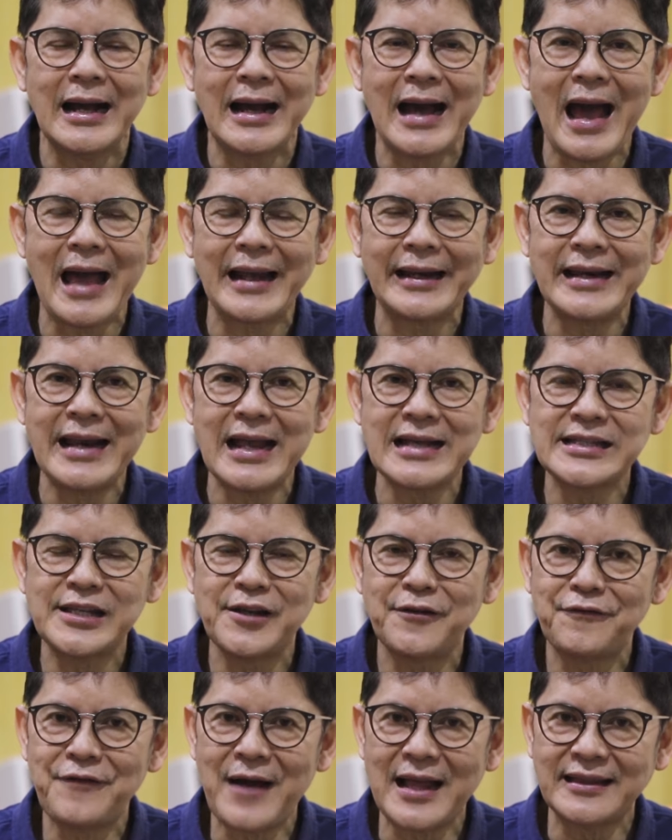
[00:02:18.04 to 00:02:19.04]
karena
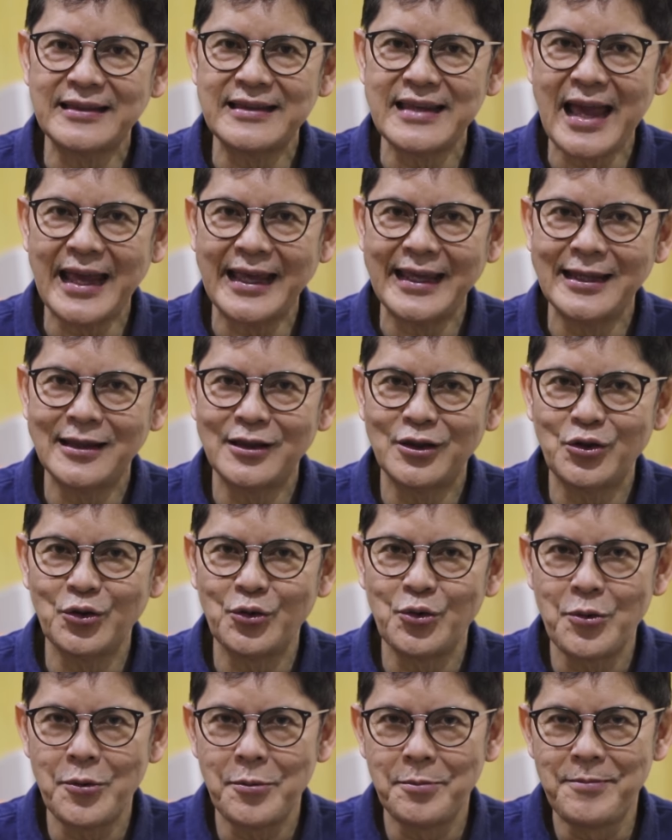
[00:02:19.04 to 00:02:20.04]
sifatnya
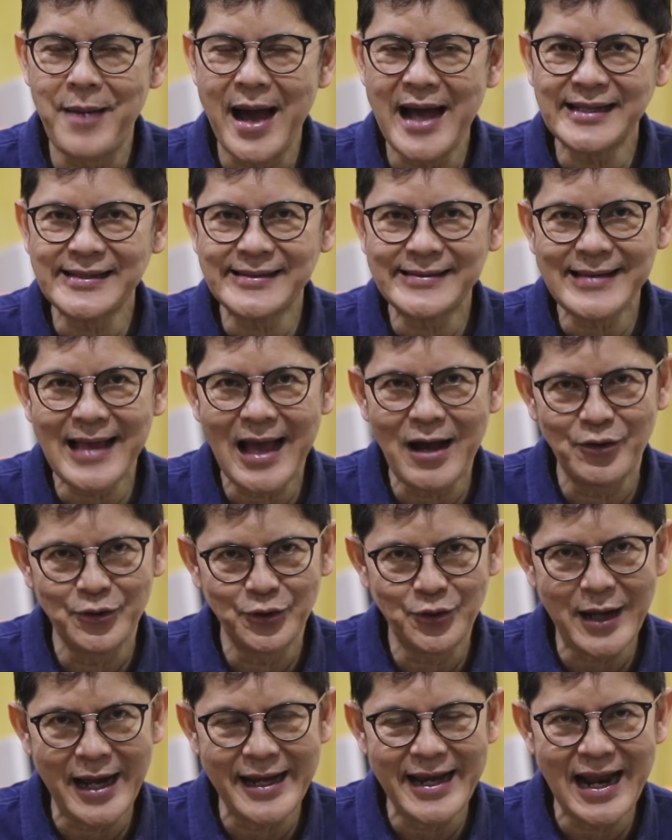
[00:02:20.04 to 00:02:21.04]
itu basah
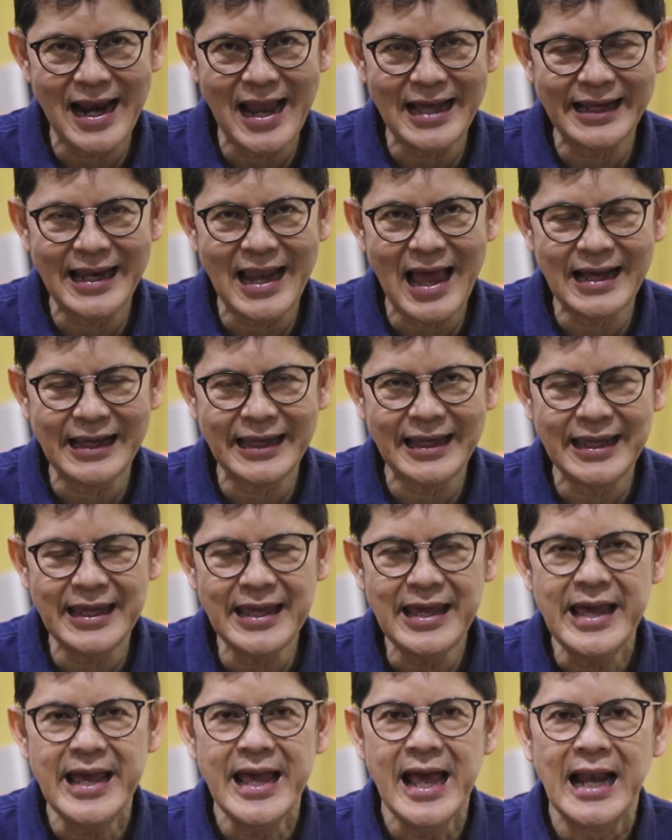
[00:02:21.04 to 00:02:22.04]
untuk anak
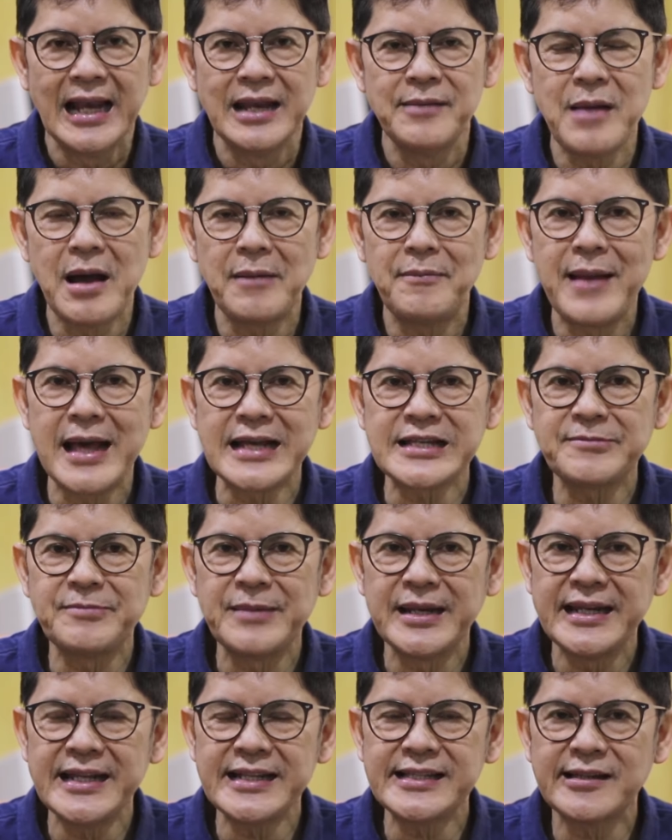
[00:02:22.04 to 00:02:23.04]
laki-laki 15
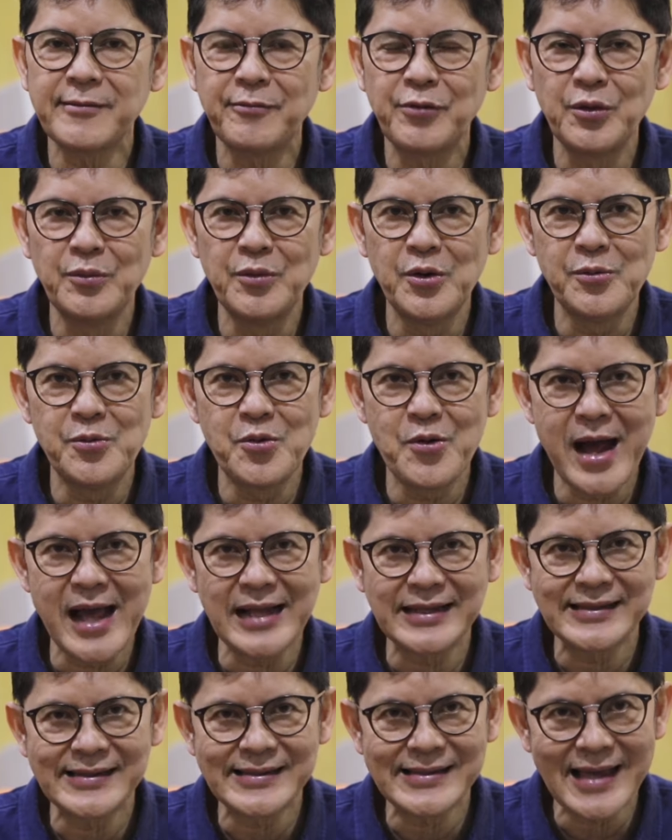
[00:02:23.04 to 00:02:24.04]
menit sebelum
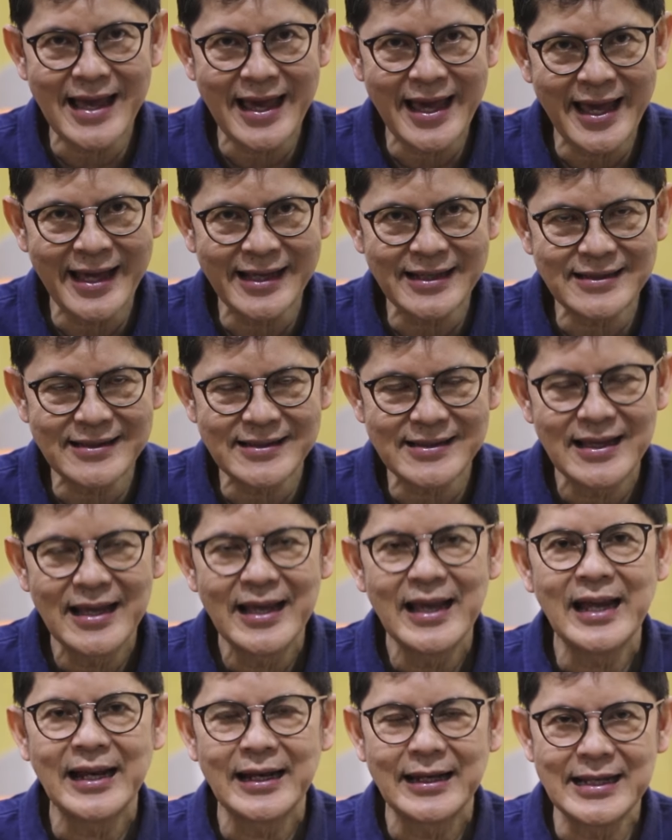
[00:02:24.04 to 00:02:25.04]
hubungan seks
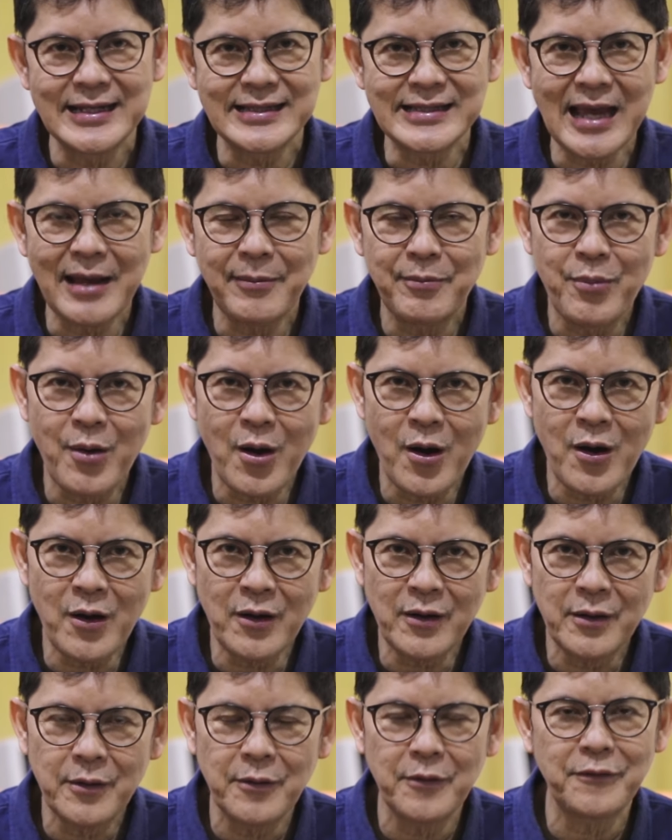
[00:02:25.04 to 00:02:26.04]

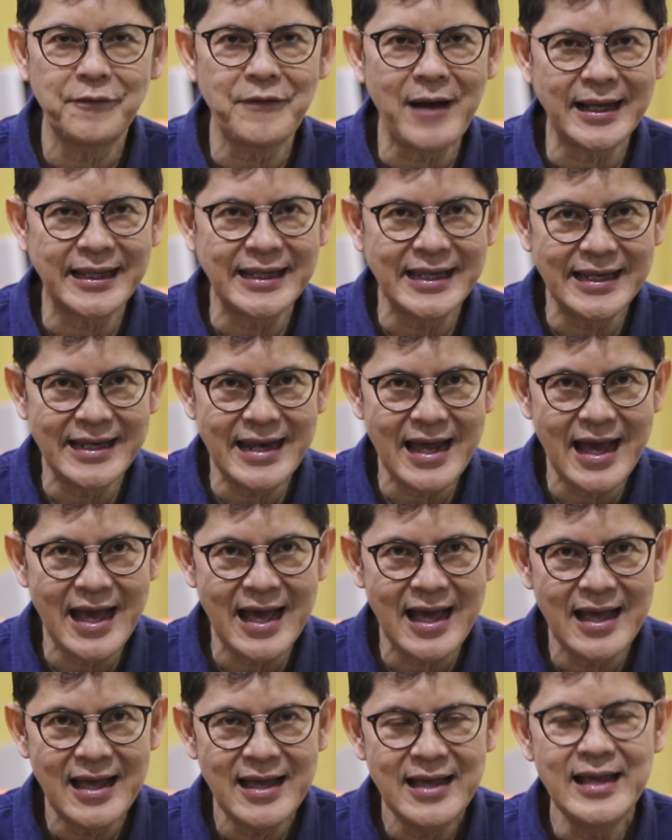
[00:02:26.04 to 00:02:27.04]
dicebok
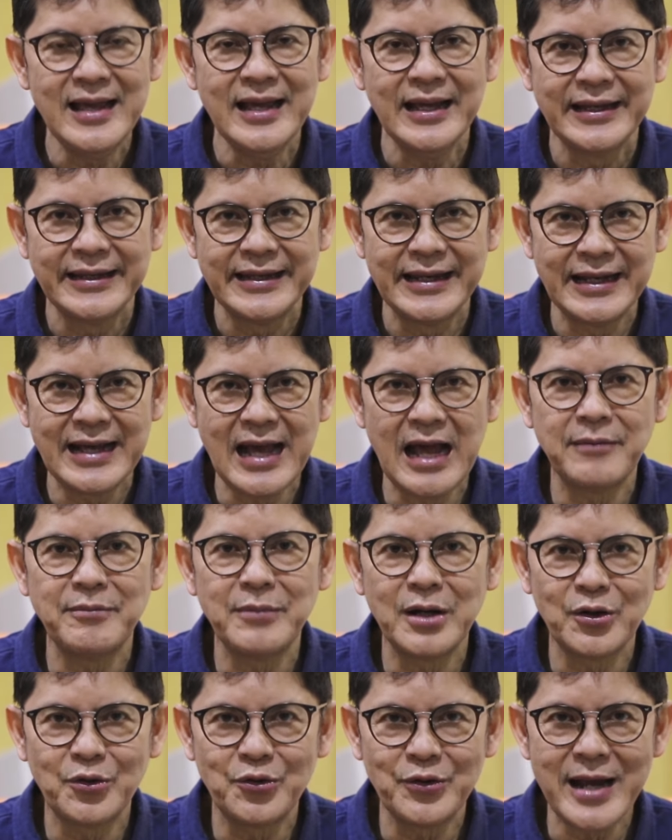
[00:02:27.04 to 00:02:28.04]
vagina dengan
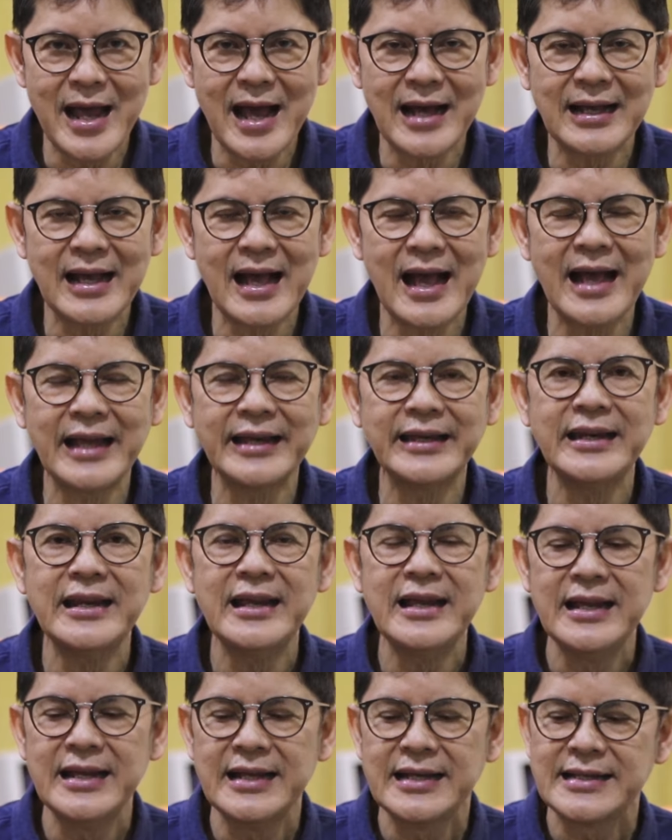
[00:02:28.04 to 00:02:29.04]
menggunakan
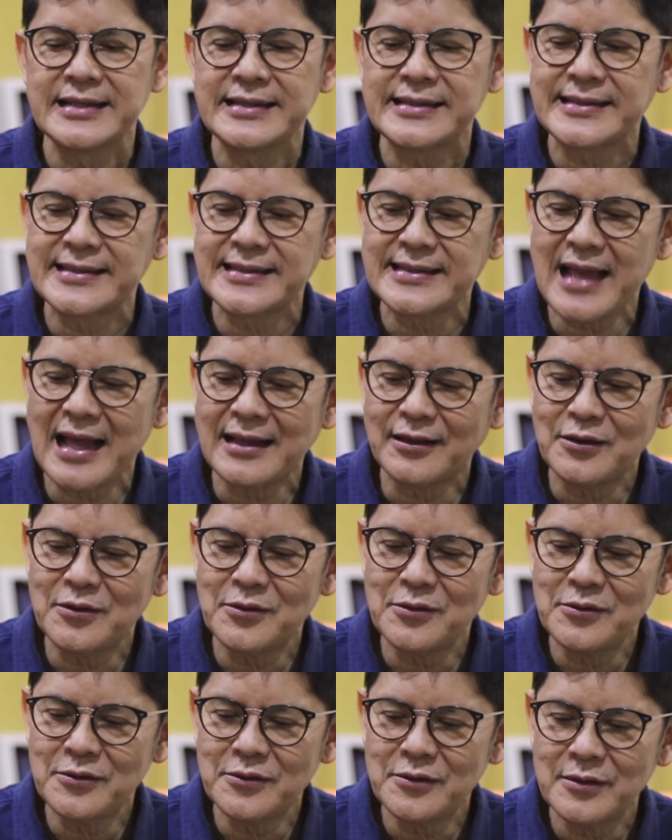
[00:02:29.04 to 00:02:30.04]

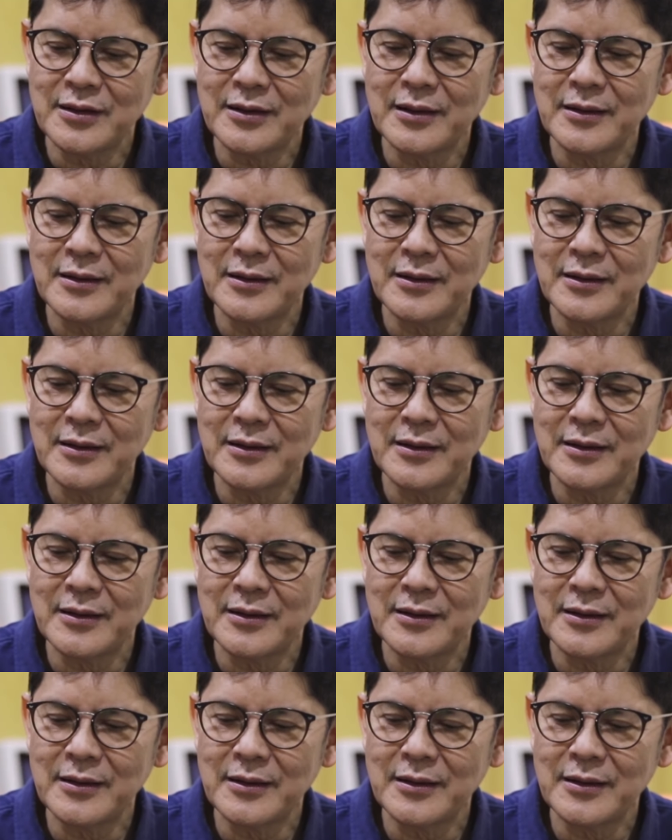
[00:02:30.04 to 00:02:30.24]
satu